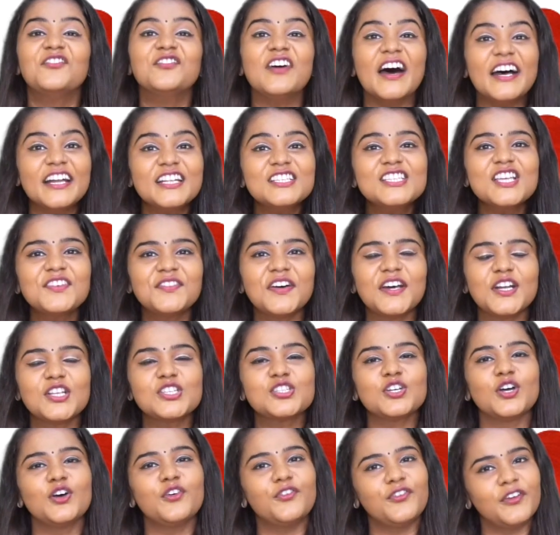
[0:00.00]
வருஷ
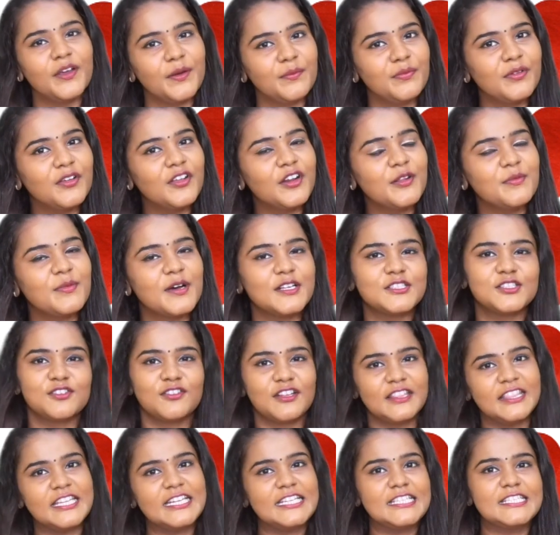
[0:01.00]
வருஷம் ஃபெப்ரவரி
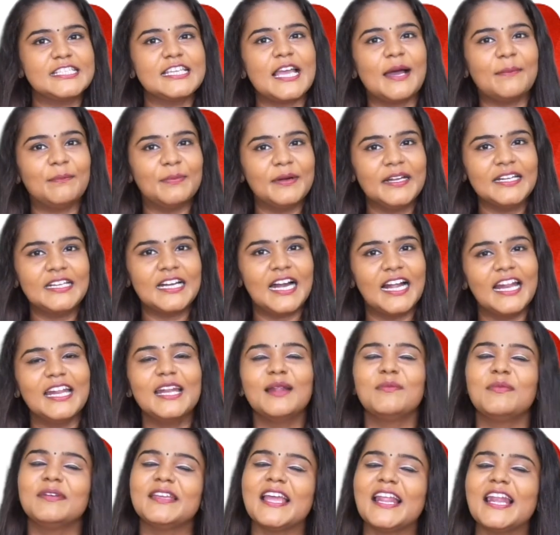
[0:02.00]
மாதம் வந்துடுச்சு அப்படின்னாலே
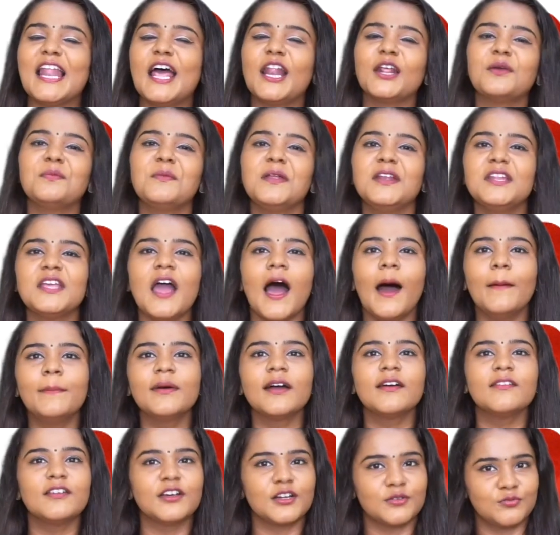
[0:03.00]
நம்ம எல்லாருக்குமே
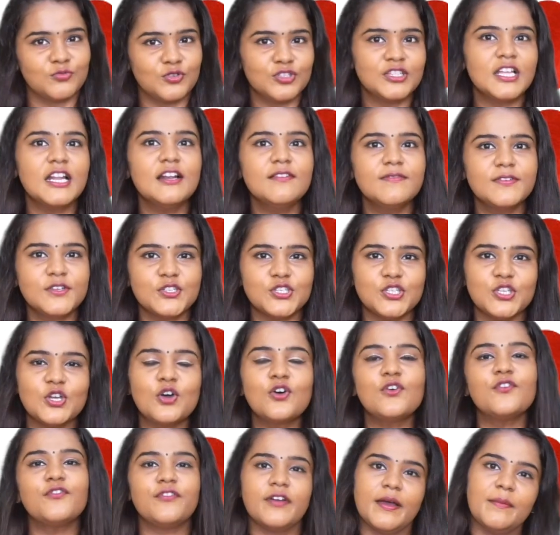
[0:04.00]
ஞாபகம் வர முதல்
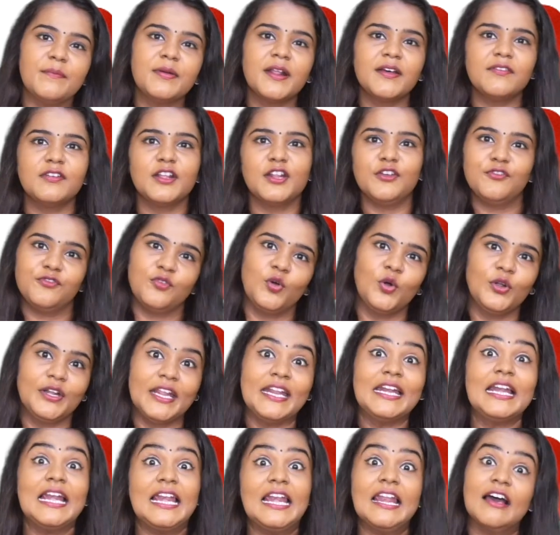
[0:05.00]
விஷயம் ஃபெப்ரவரி
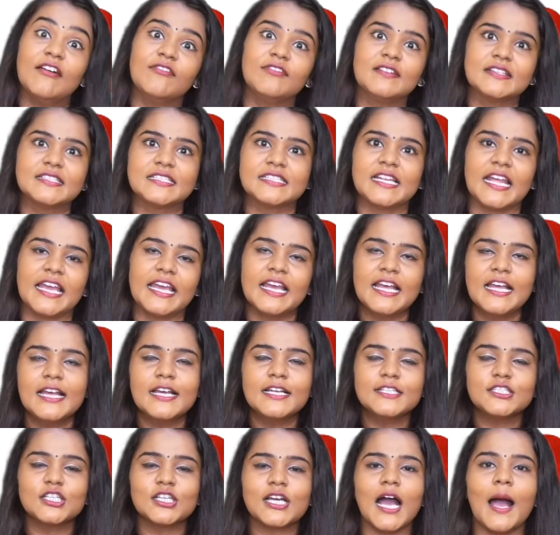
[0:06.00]
ஃபோர்டீன் லவ்வர்ஸ் டே
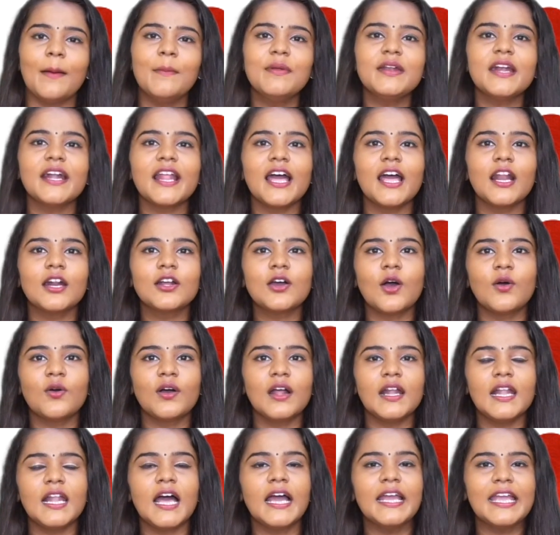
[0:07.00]
ஸோ கமிட்டடாக
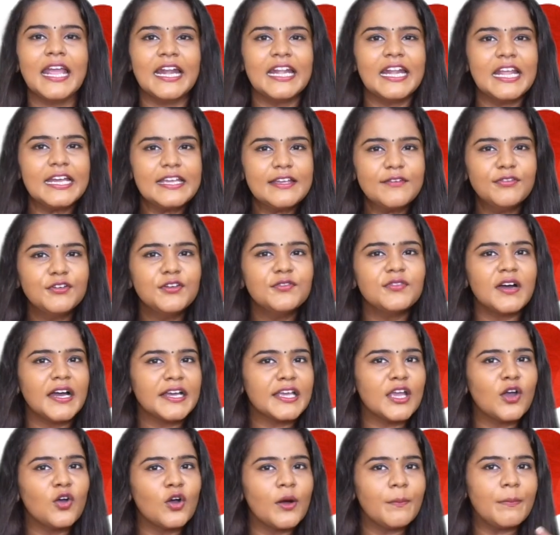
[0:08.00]
இருக்கவங்கெல்லாம் என்ன கிஃப்ட்
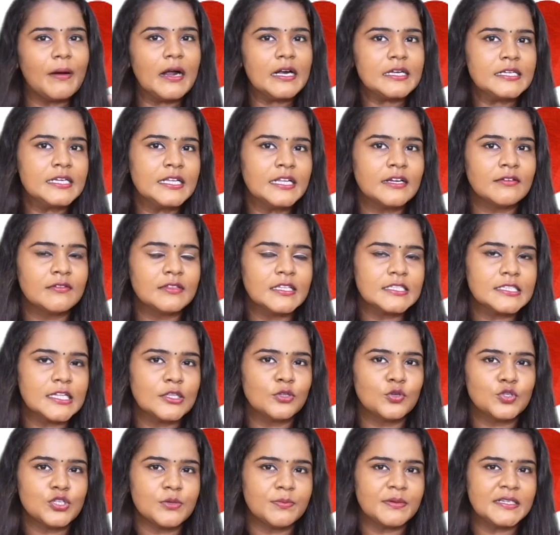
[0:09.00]
வாங்கி அவங்க பார்ட்னரை வந்து
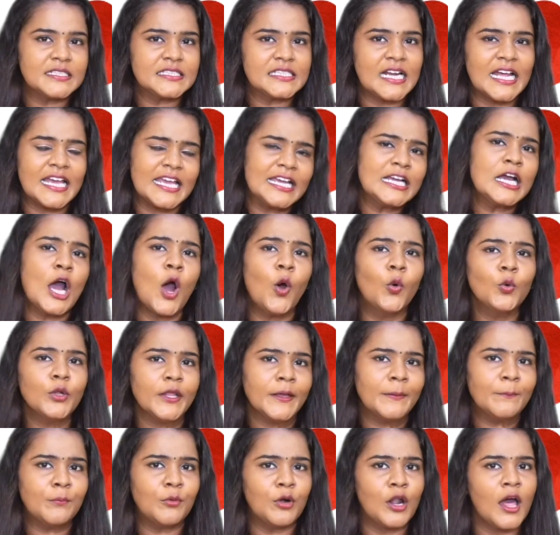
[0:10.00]
சந்தோஷப்படுத்தலாம் எங்கே
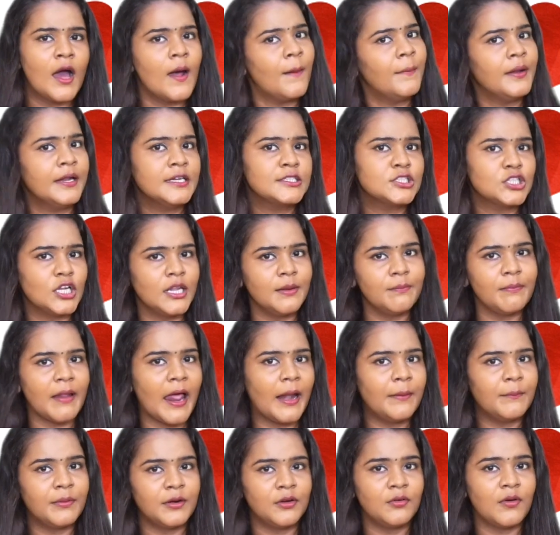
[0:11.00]
அவுட்டிங் போகலாம் அப்படின்னு சொல்லி
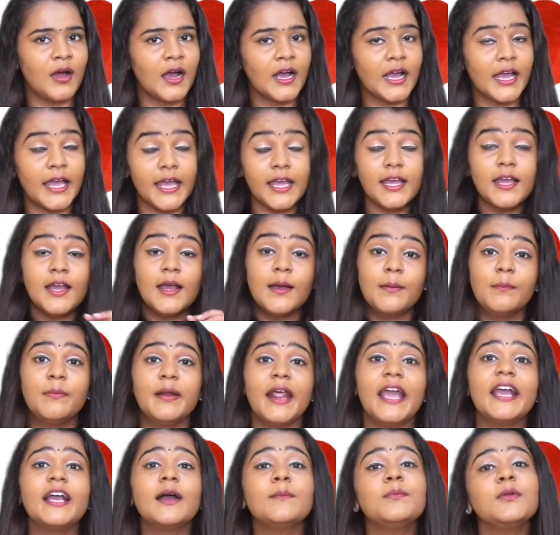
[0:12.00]
பிளான் பண்ணுவாங்க
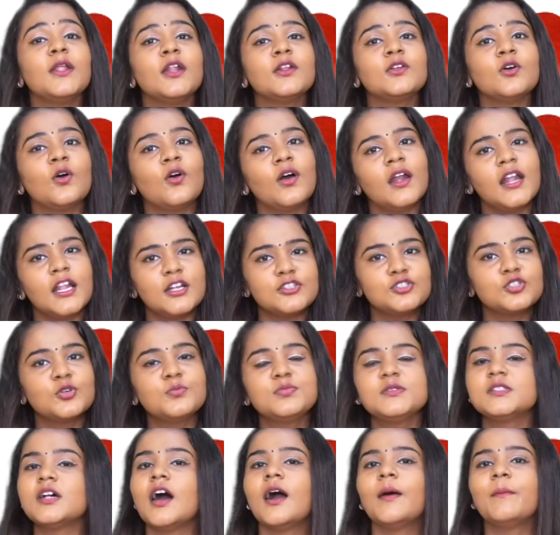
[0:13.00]
பிரேக்கப்பில் இருக்கவங்கெல்லாம்
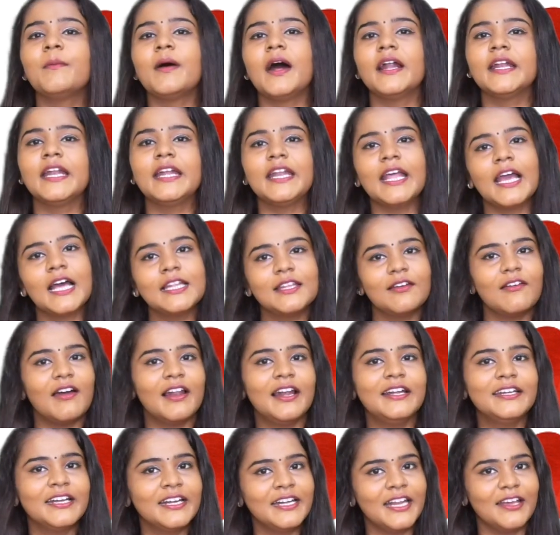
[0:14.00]
சூப் சாங் பாடிட்டே அந்த
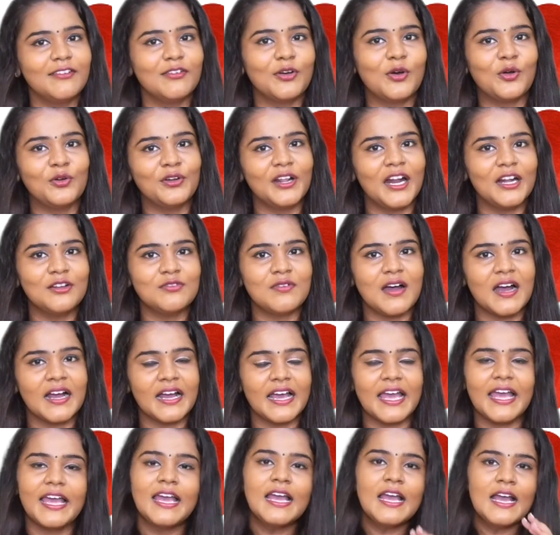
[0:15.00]
வேலண்டைன் டேவை
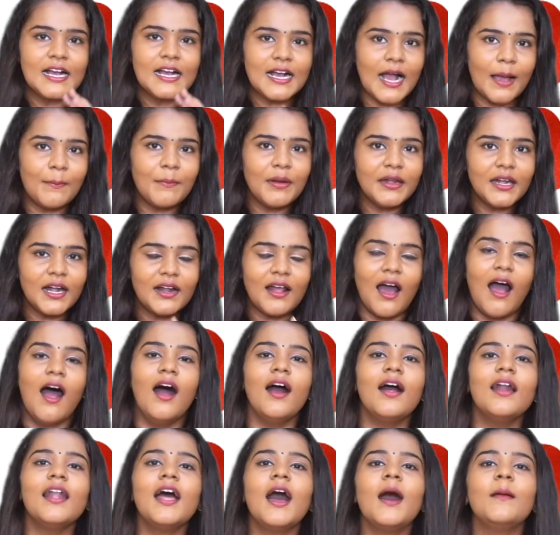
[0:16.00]
கொண்டாடுவாங்க கமிட்டட்
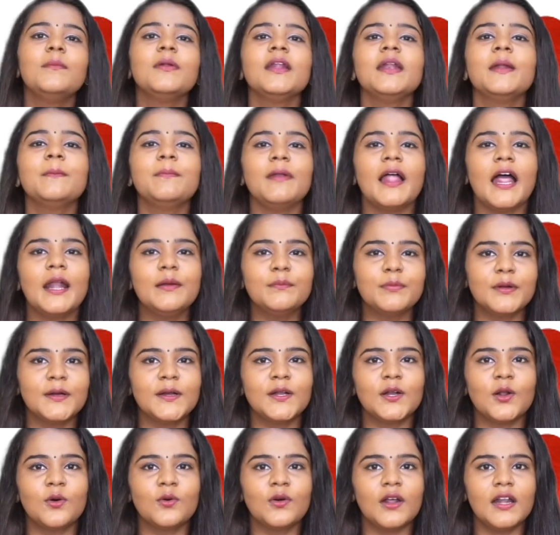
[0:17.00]
ஆகலாம் அப்படின்னு பிளான்
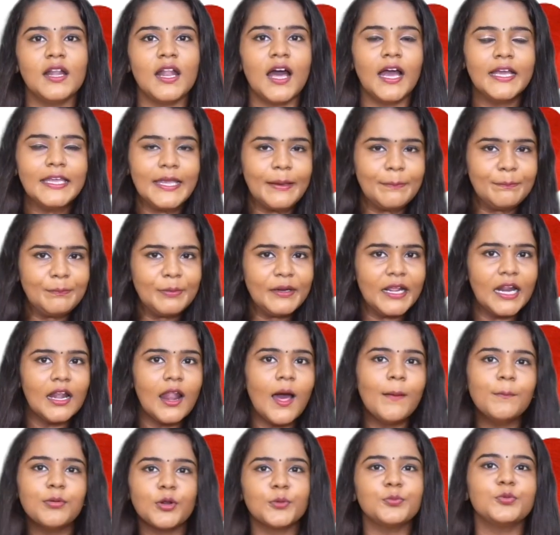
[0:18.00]
எப்படி
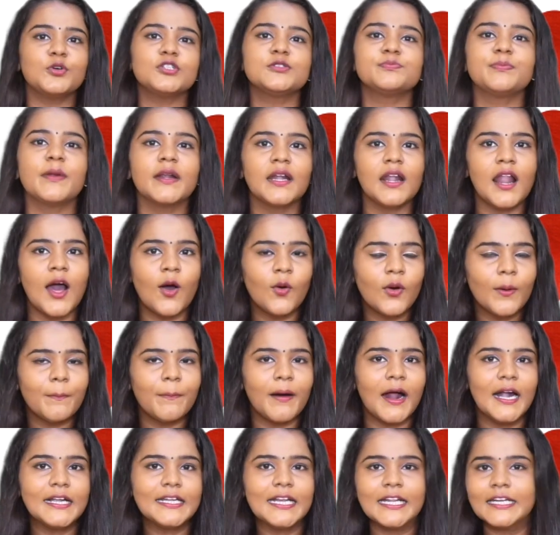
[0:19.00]
எப்படியெல்லாம் ப்ரொபோஸ் பண்ணலாம் அவங்க
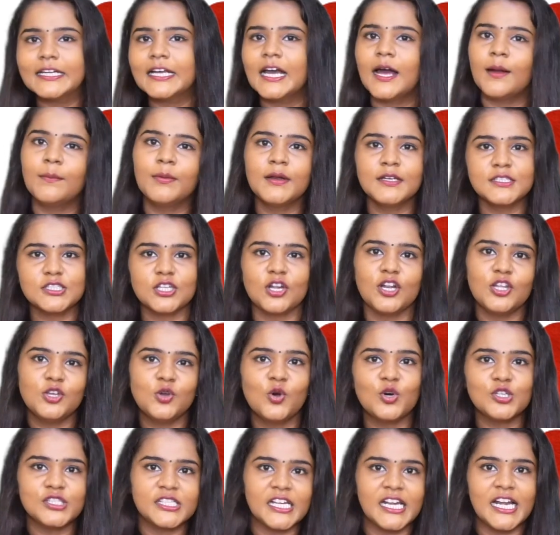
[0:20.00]
பார்ட்னருக்கு அப்படின்னு
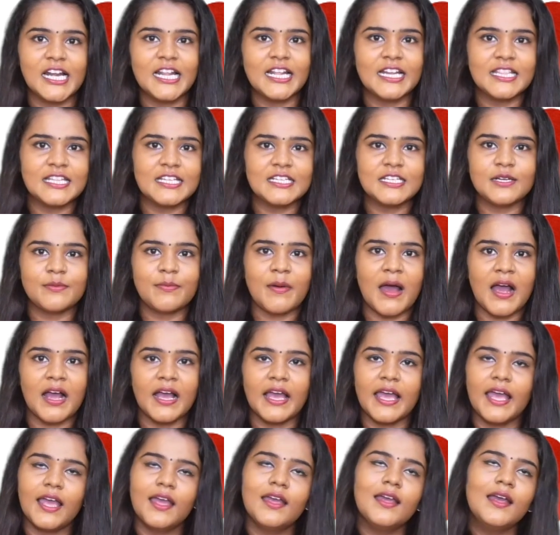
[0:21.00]
சொல்லி யோசனையில் இருந்துட்டு
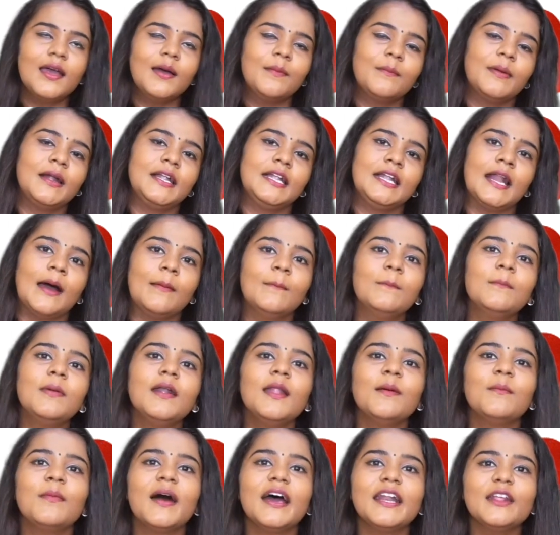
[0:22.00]
இருப்பாங்க பட்
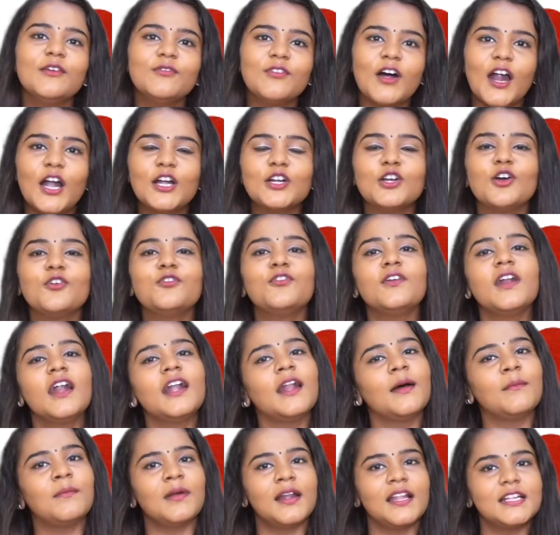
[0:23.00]
நம்மள மாதிரி வாழ்க்கை
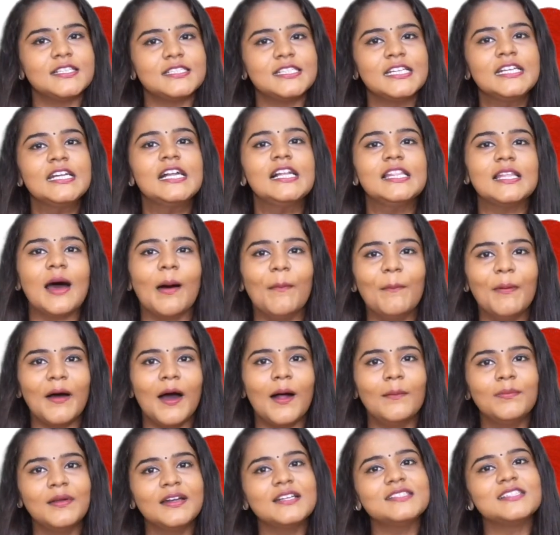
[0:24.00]
ஃபுல்லாக நம்மளாம் சிங்கிள்
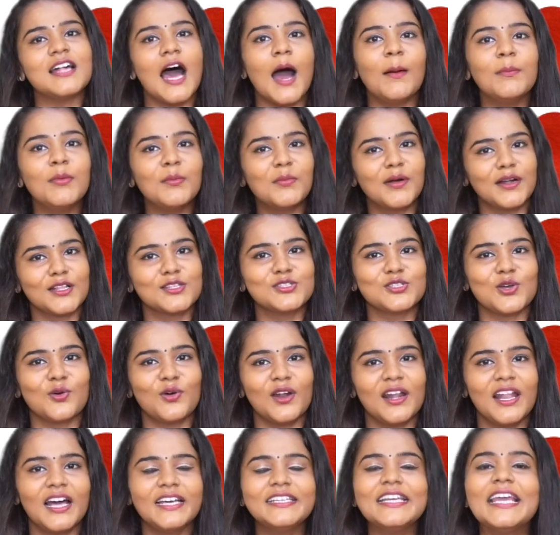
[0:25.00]
தான்ப்பா அப்படின்னு சாபம்
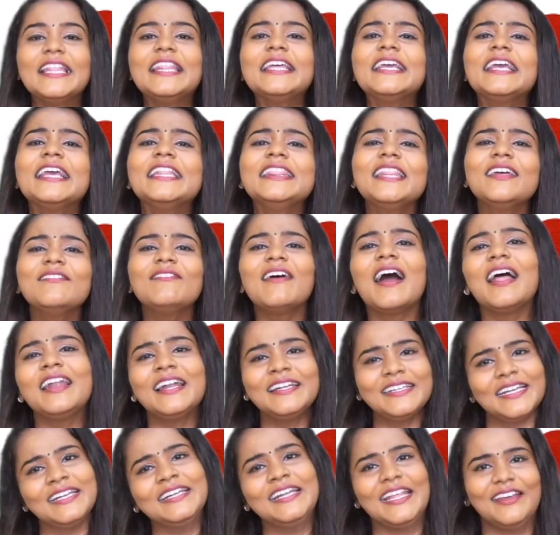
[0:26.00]
அடைஞ்சவங்களாம் எதுக்கு இந்த
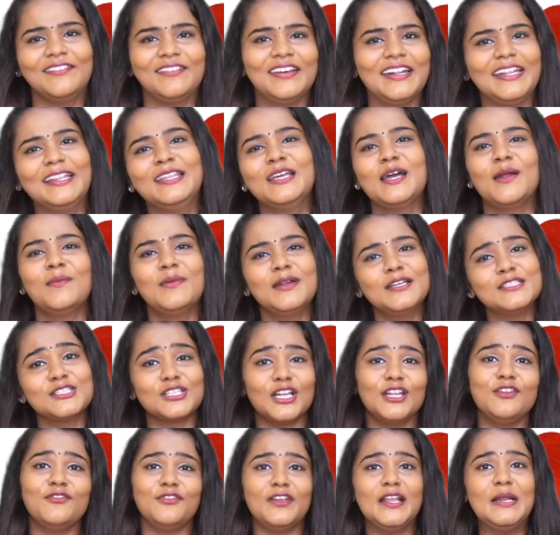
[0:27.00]
வேலண்டைன் டே வருது
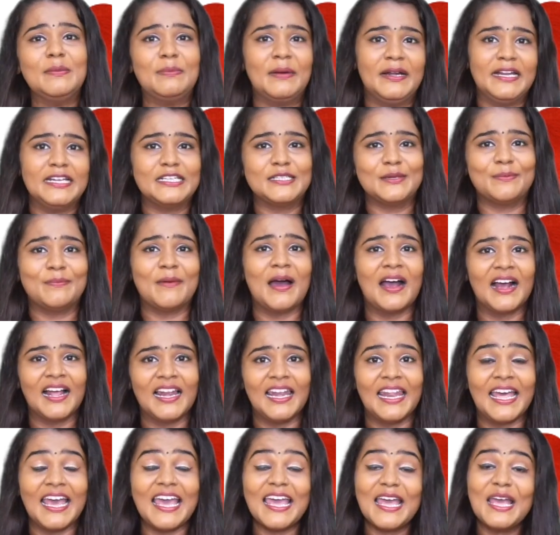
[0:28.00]
அப்படின்னு சொல்லி ஃபீல் பண்ணிட்டு
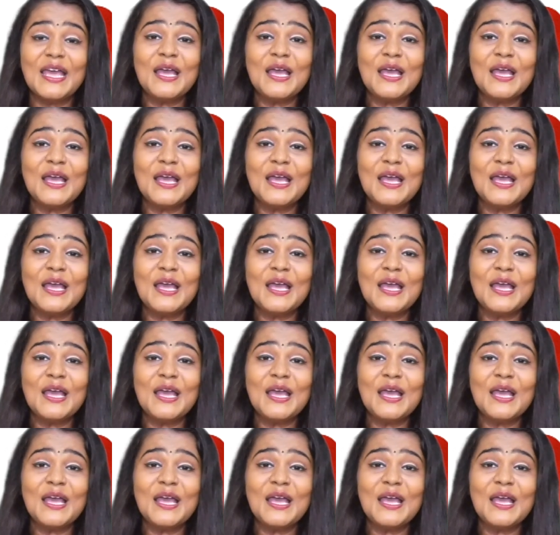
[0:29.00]
இருப்பாங்கல்ல